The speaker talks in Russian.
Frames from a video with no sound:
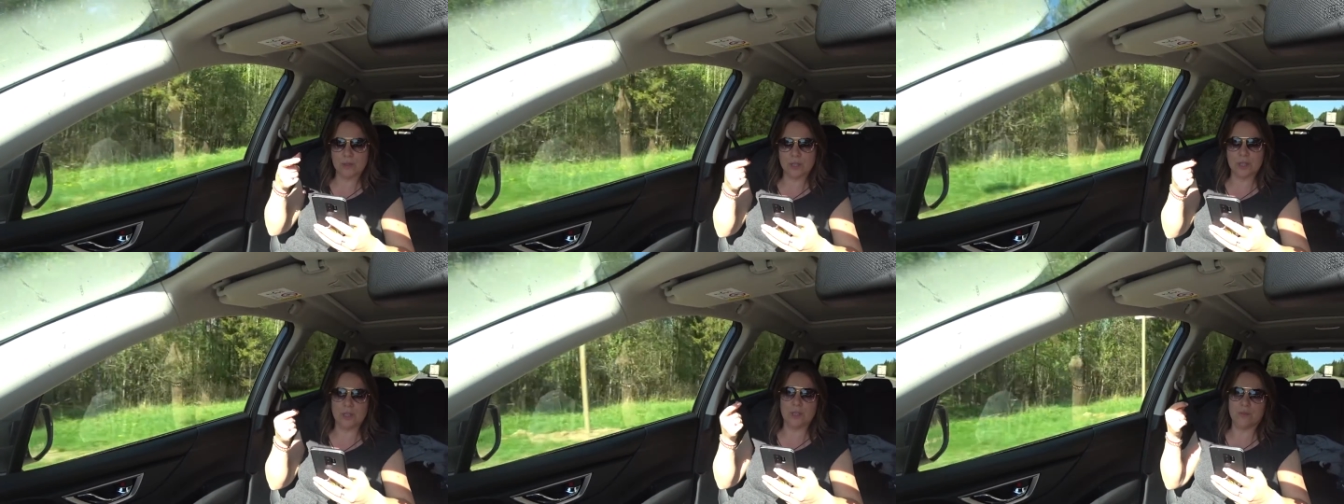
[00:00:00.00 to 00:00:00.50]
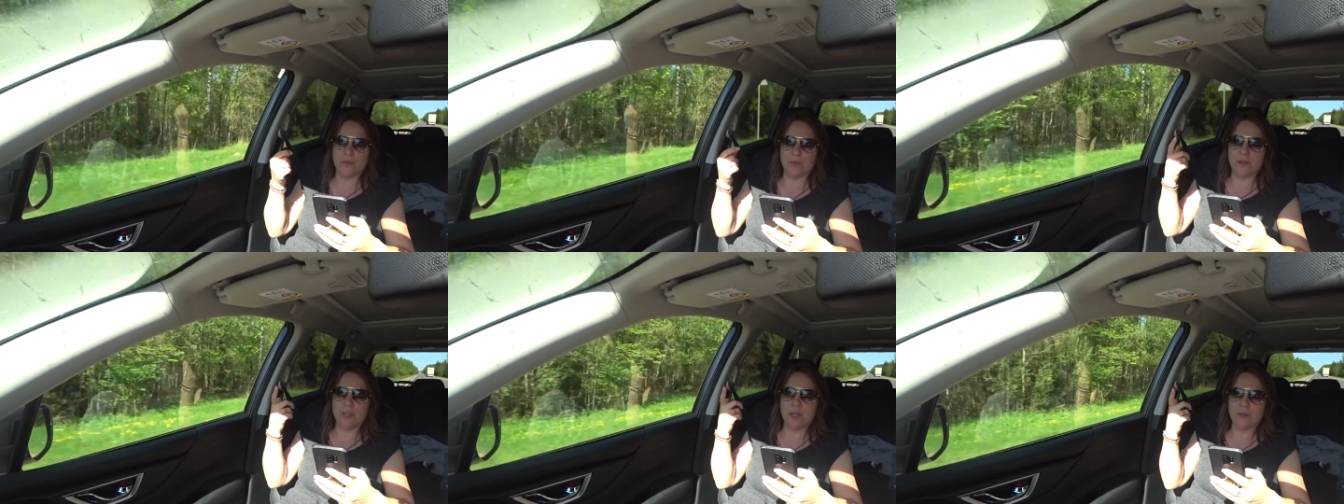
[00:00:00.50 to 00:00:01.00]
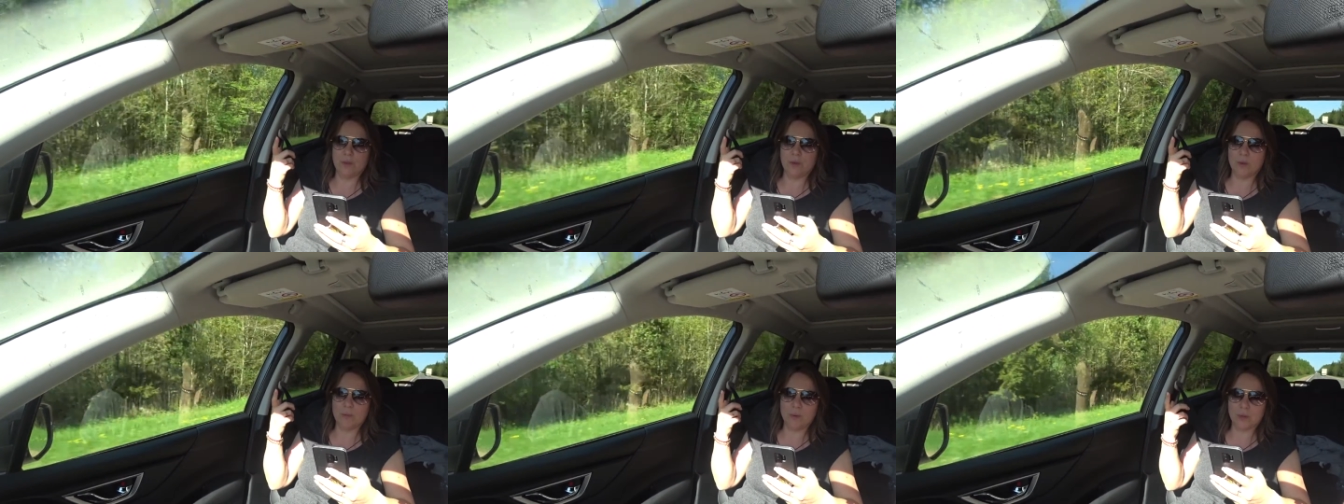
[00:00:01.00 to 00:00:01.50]
вот с этим вот в голове у
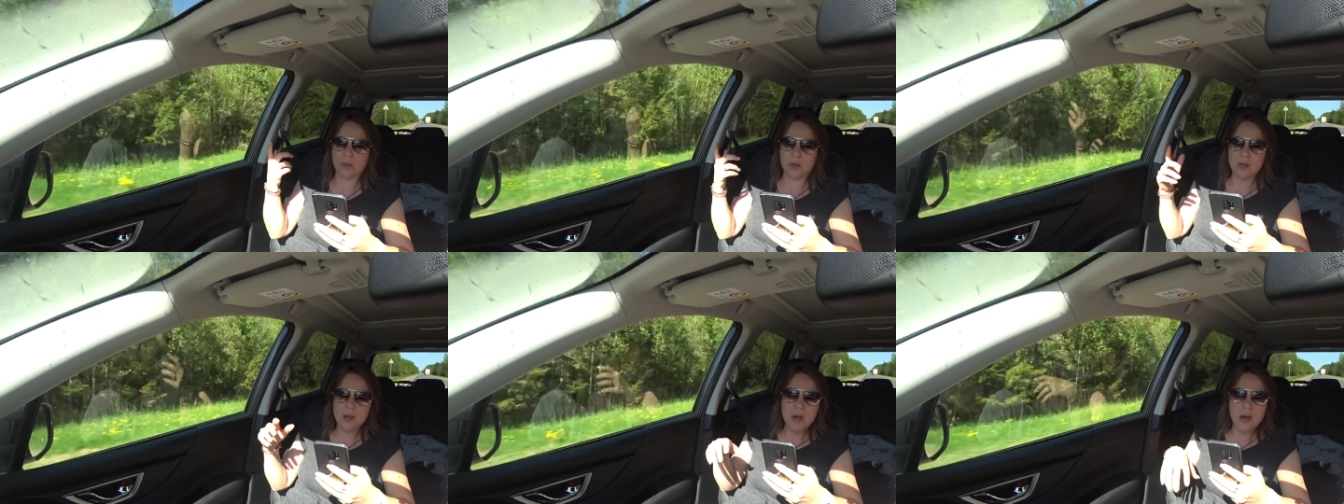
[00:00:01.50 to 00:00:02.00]
ребенка.